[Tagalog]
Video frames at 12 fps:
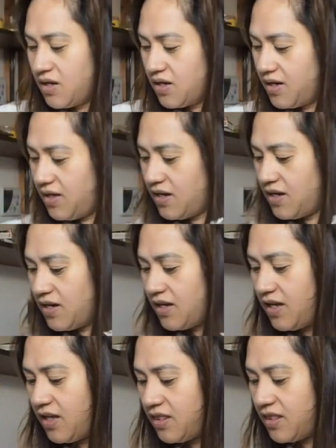Kaya,
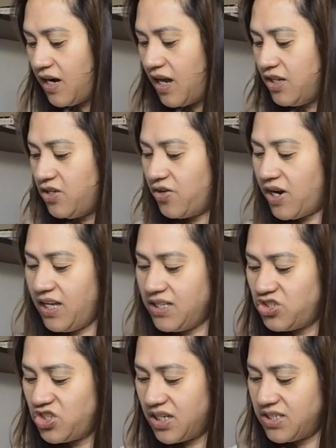itry nyo rin
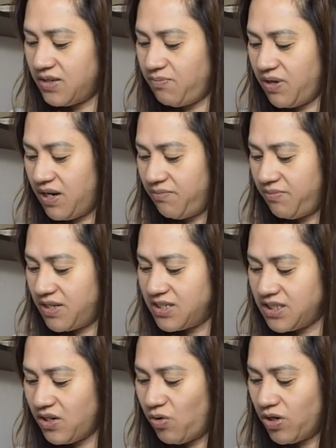dyan sa
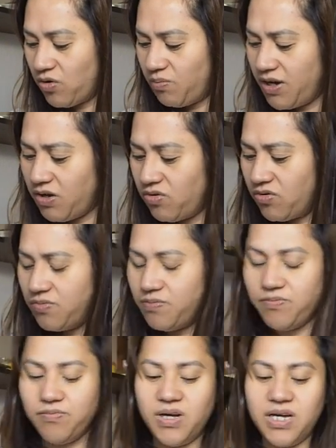Pilipinas. Ewan ko ba kung
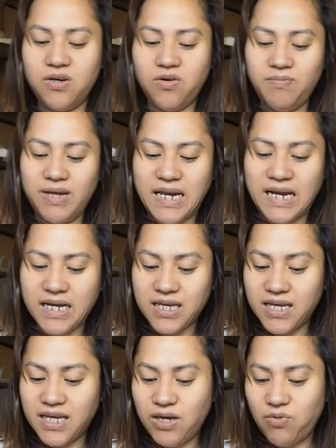ano,
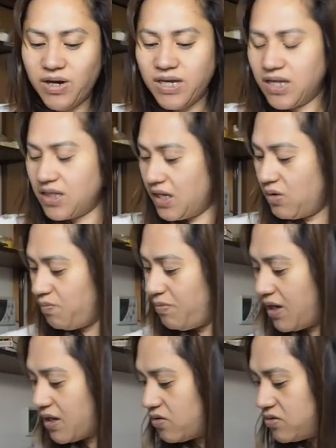malalaking hiwa yata yung
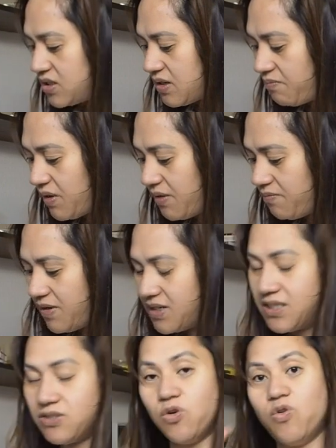bacon sa
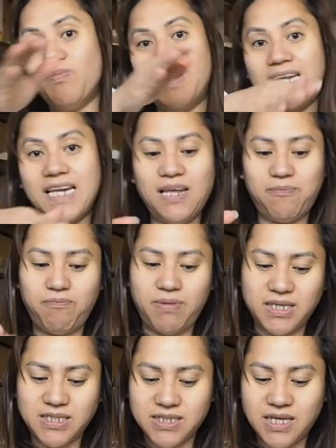Pilipinas. O, oh,
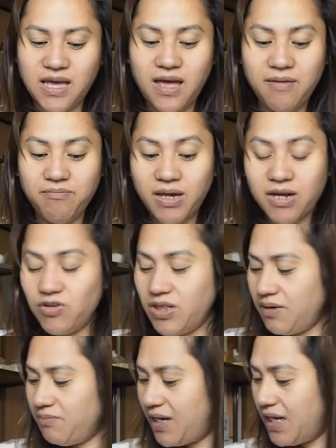maninipis. Meron
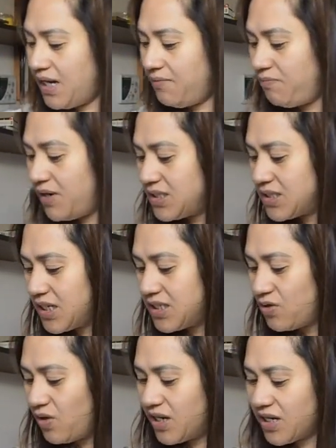ding maninipis,
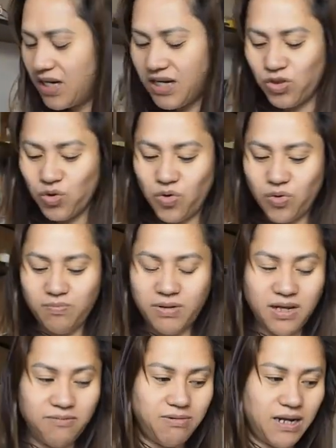kaso lang ganito yung
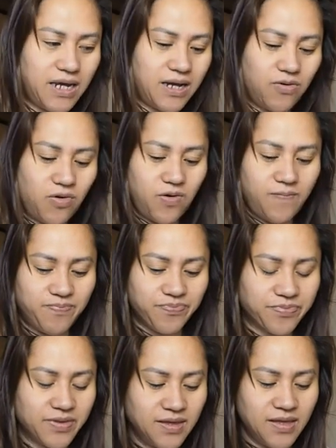binibili ko.
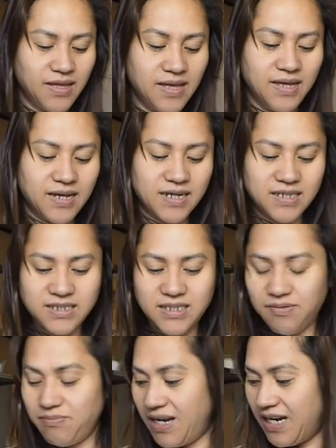
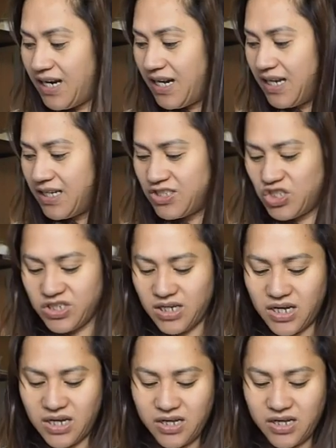Kasi maliliit siya.